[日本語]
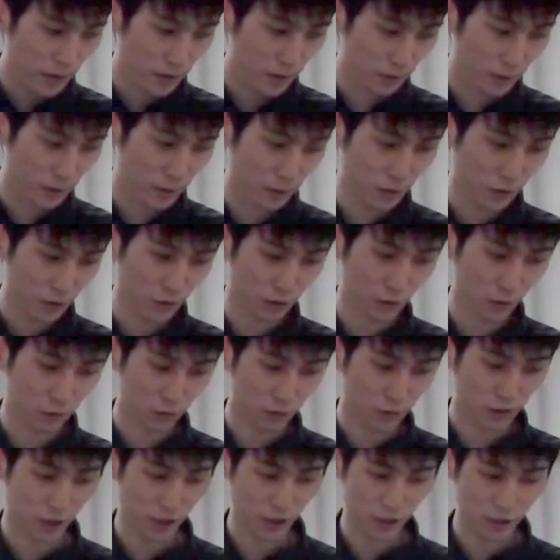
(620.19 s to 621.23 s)
類似
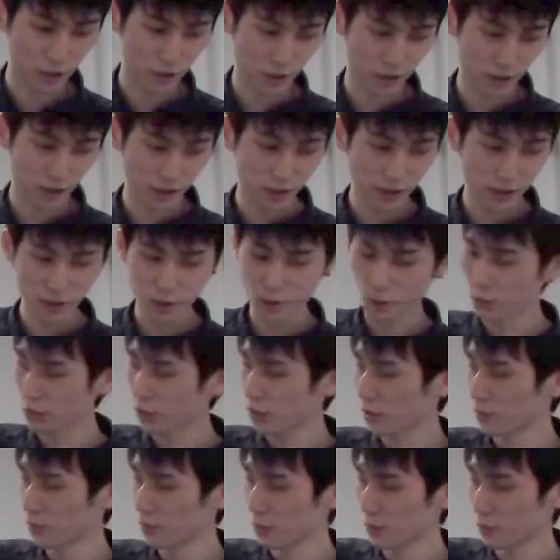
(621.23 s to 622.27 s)
の式1が超え
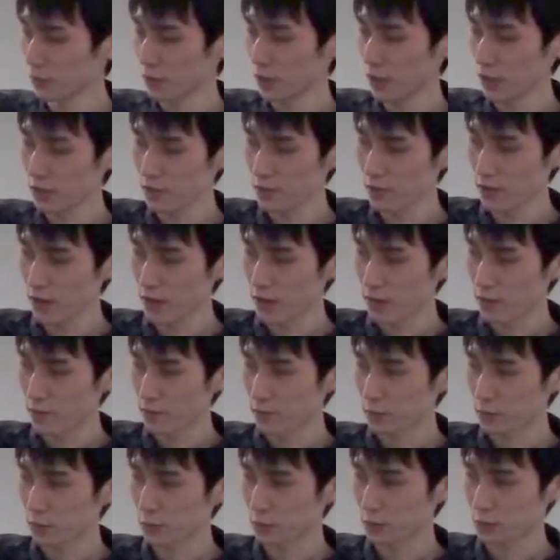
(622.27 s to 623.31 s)
ているものに対しては
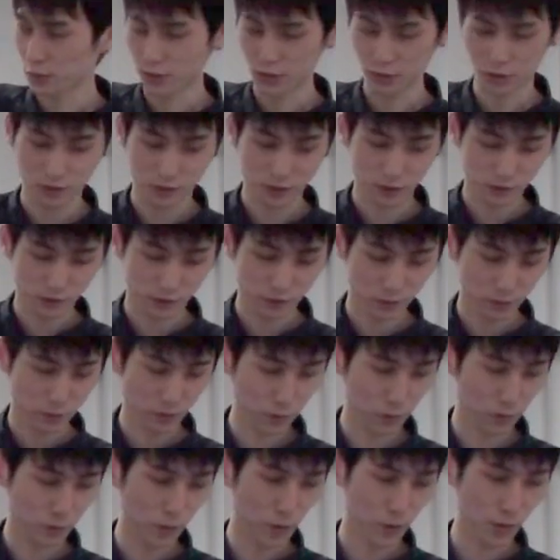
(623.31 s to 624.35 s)
その2つ
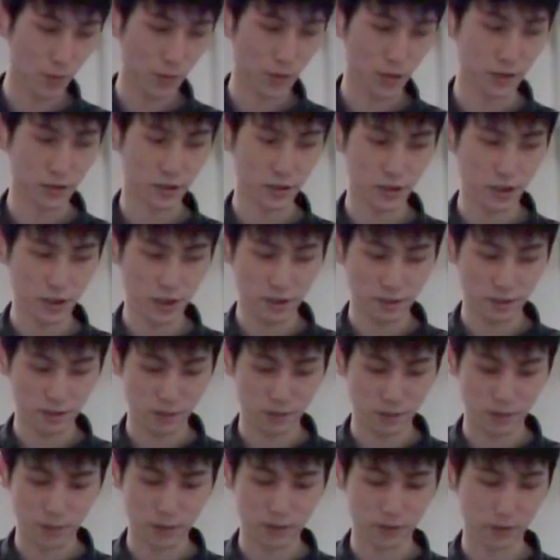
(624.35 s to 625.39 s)
の組をマージして
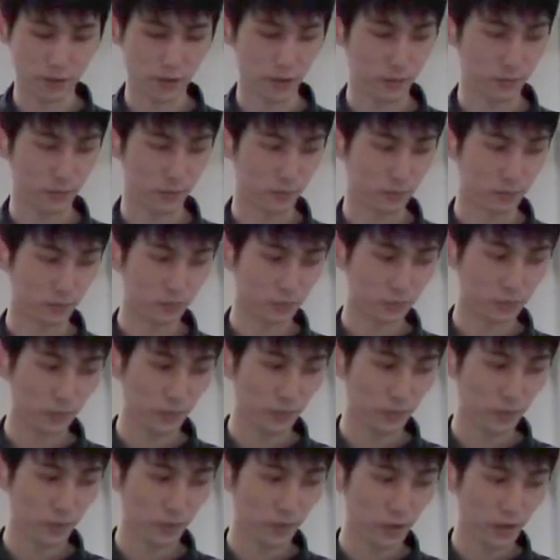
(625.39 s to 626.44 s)
います。
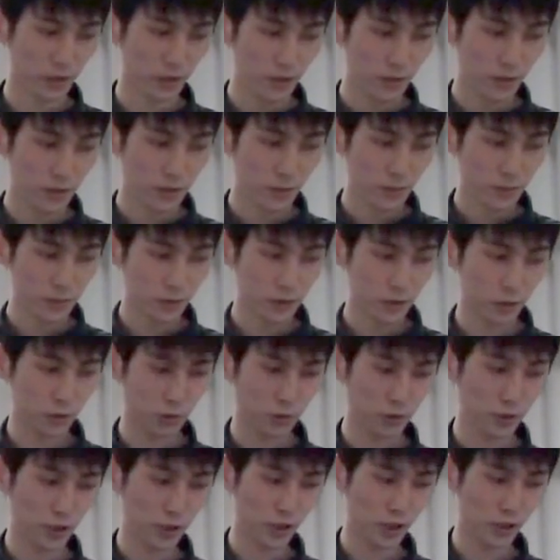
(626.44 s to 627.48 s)
次、
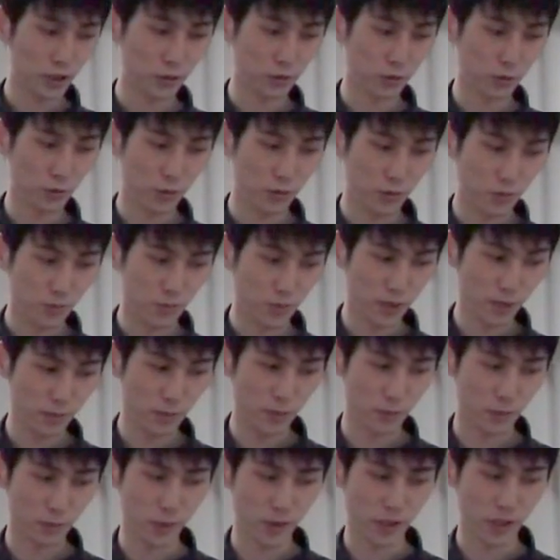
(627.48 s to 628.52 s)
直前角の意
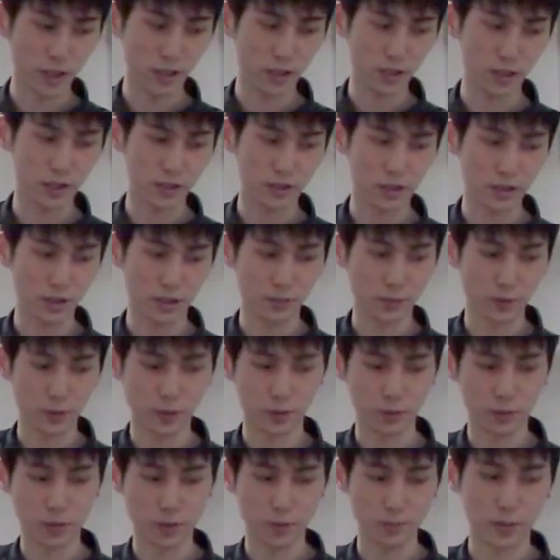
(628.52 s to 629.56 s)
味を限定しない
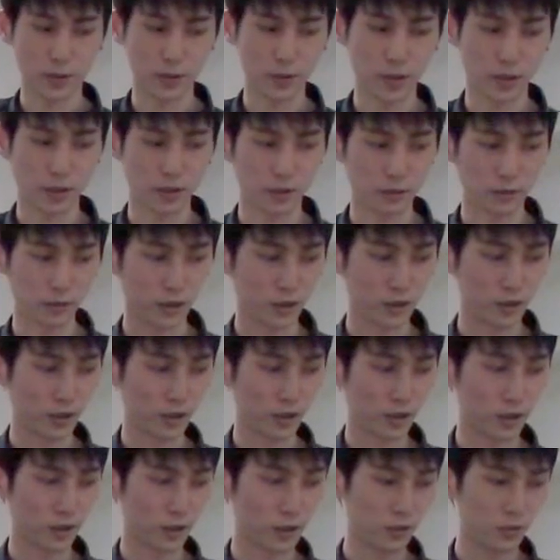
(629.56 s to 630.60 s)
用例
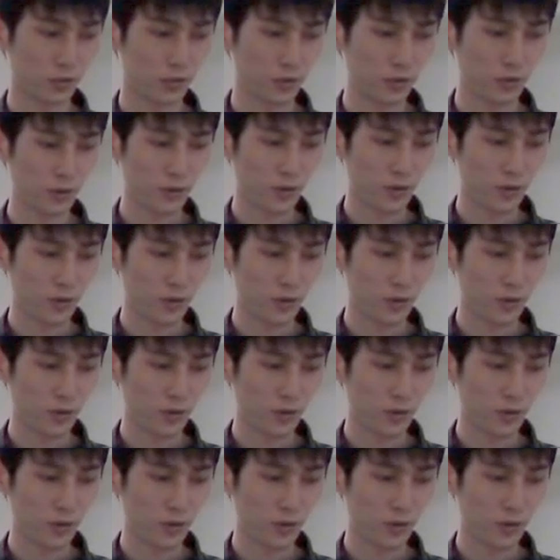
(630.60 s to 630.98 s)
パターンクラスタリング